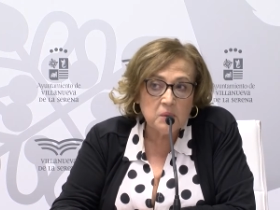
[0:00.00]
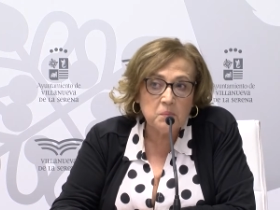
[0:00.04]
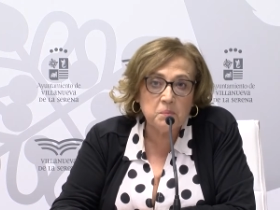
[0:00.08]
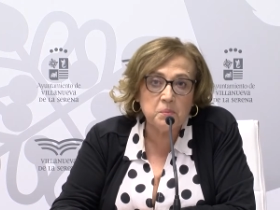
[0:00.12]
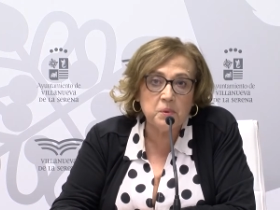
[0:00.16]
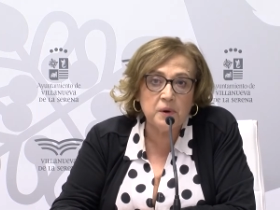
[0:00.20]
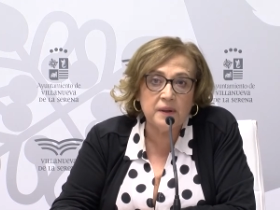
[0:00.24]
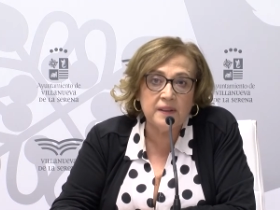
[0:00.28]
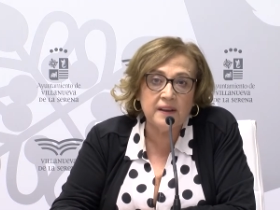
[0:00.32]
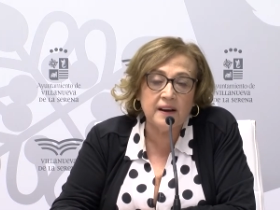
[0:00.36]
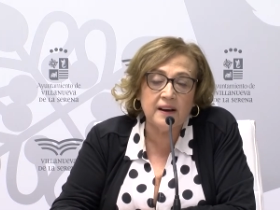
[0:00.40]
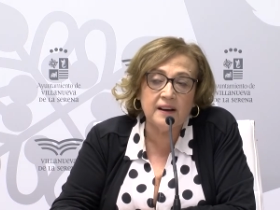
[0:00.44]

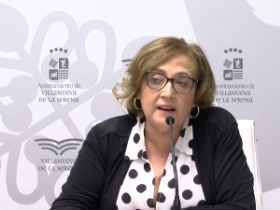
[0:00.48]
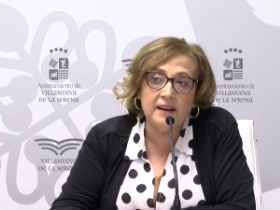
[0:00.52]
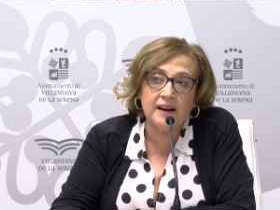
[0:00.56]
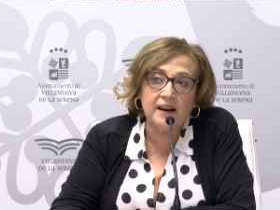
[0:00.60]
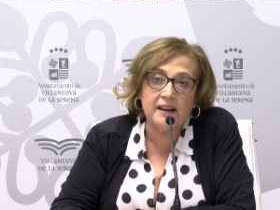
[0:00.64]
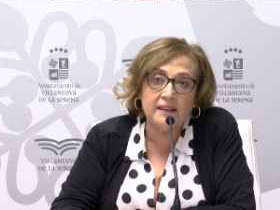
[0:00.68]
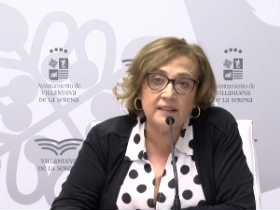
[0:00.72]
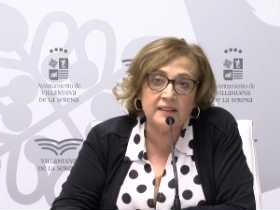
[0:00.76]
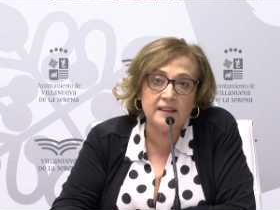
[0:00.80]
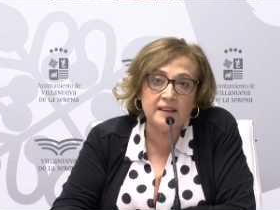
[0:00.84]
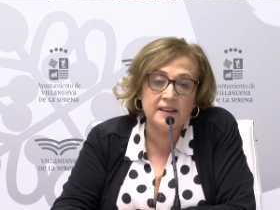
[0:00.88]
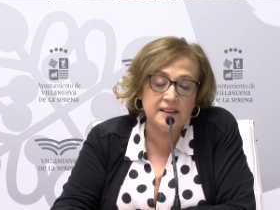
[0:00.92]
puedan
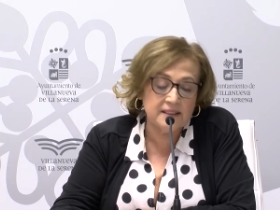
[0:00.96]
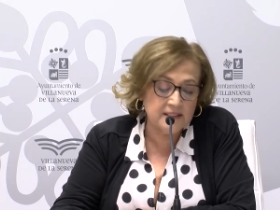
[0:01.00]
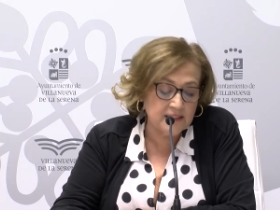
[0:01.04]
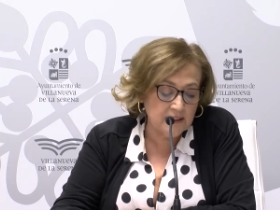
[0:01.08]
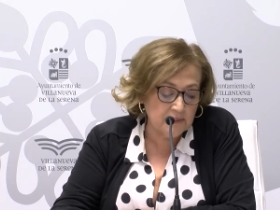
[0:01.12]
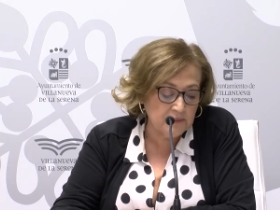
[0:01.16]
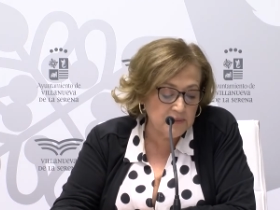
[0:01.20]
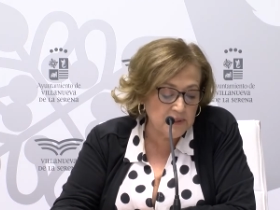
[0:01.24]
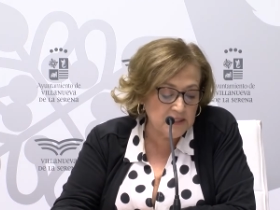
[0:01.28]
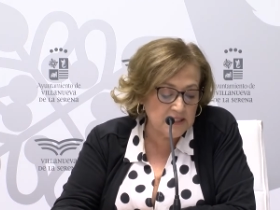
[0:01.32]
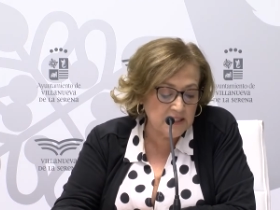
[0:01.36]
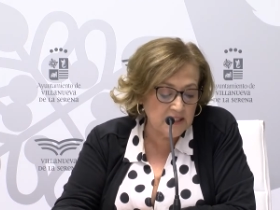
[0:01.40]
hacer
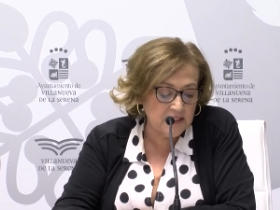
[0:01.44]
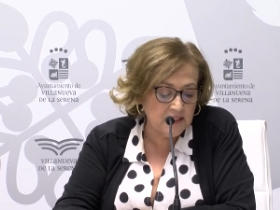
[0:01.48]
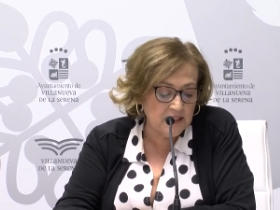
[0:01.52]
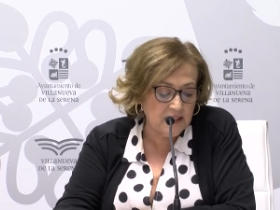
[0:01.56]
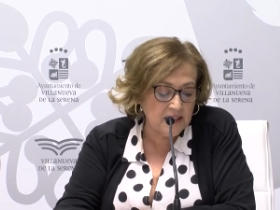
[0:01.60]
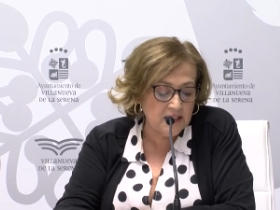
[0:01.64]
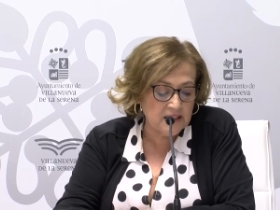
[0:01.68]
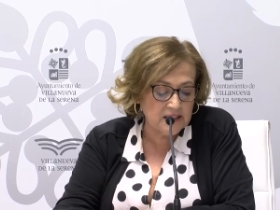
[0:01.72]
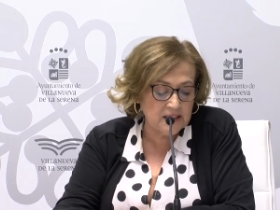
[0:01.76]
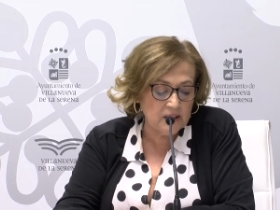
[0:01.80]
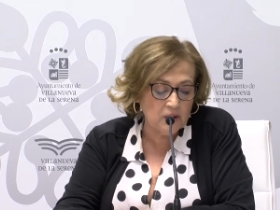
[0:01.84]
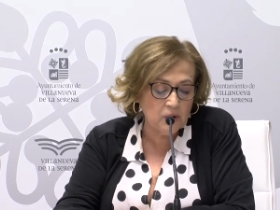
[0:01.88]
estas
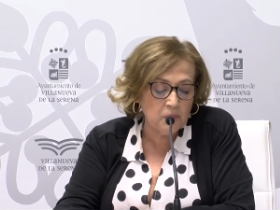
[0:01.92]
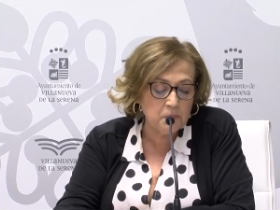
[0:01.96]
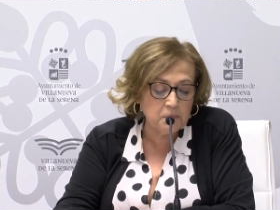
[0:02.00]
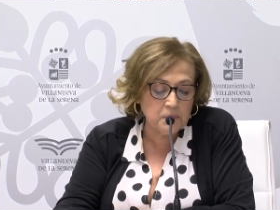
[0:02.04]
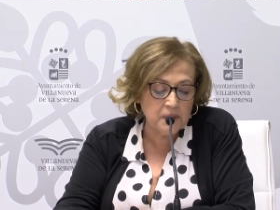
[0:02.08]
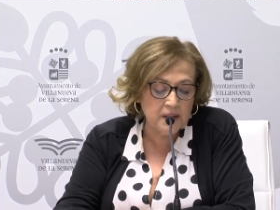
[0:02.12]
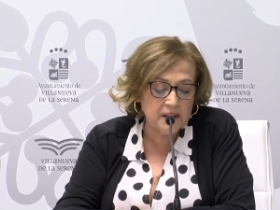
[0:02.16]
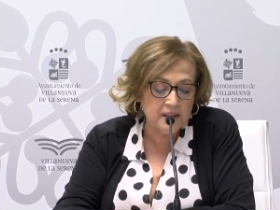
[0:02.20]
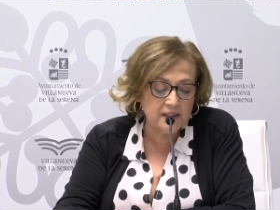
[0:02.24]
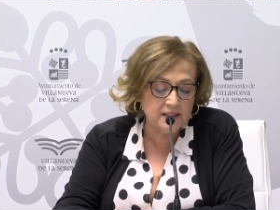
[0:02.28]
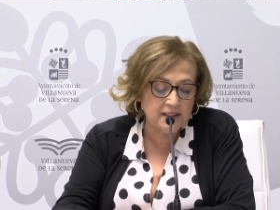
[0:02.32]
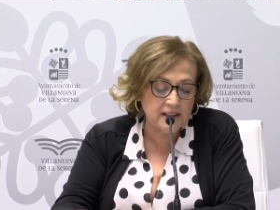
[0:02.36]
visitas y se
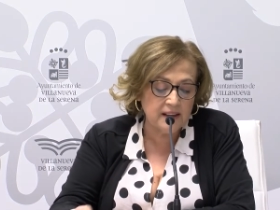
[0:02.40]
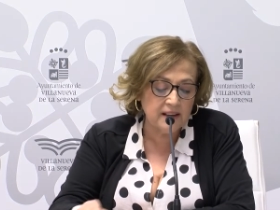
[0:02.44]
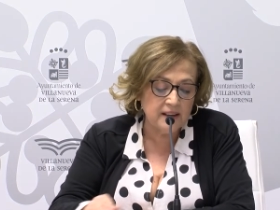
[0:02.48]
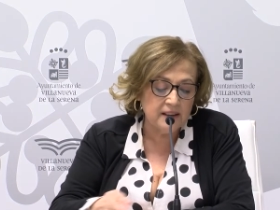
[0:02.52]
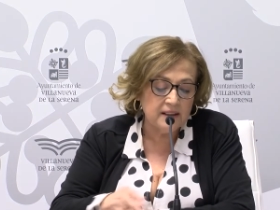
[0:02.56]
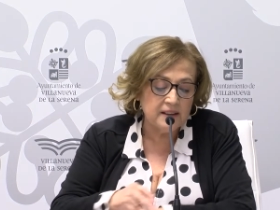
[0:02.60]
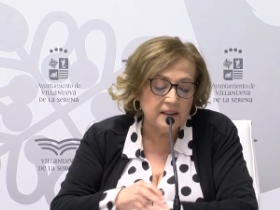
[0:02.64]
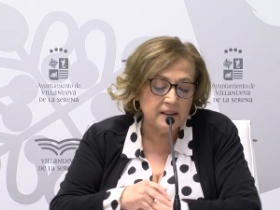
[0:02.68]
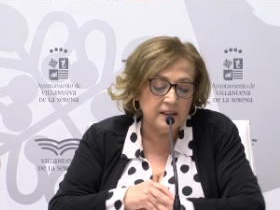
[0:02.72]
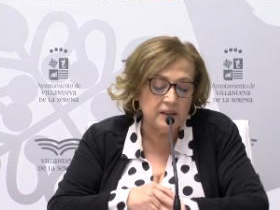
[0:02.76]
conviertan